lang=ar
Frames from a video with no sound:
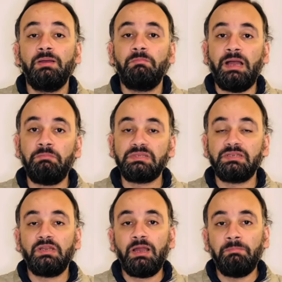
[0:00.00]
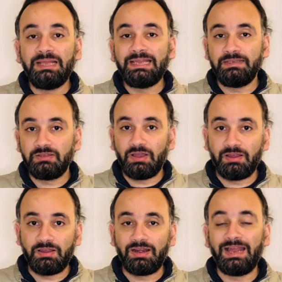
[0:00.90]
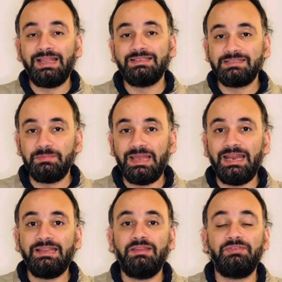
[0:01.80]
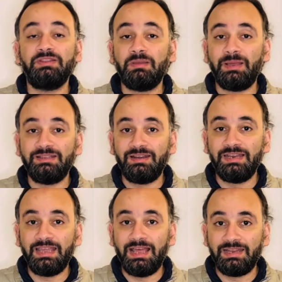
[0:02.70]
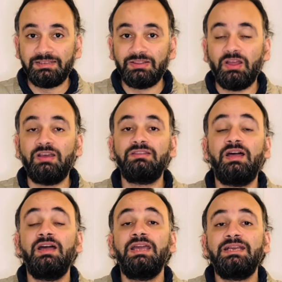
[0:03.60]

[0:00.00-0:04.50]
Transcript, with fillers: محمد صلاح بدا يتاخر عن سباق الهدافين طبعا ايرلينج هالاند النهارده